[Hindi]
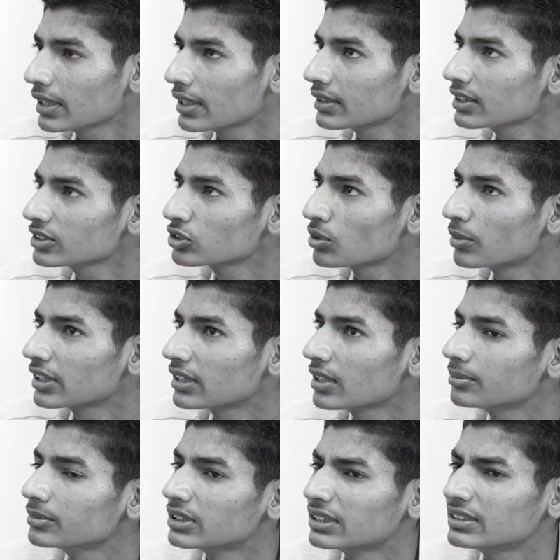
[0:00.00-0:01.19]
करता जो
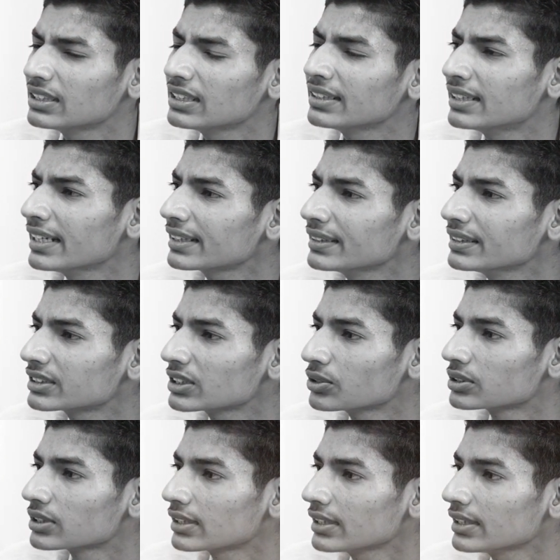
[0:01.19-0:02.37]
मतलब इजीली देखने से हो
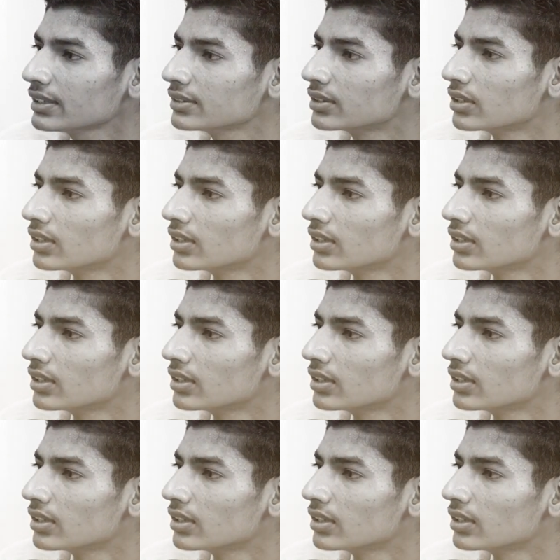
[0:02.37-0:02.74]
जाता है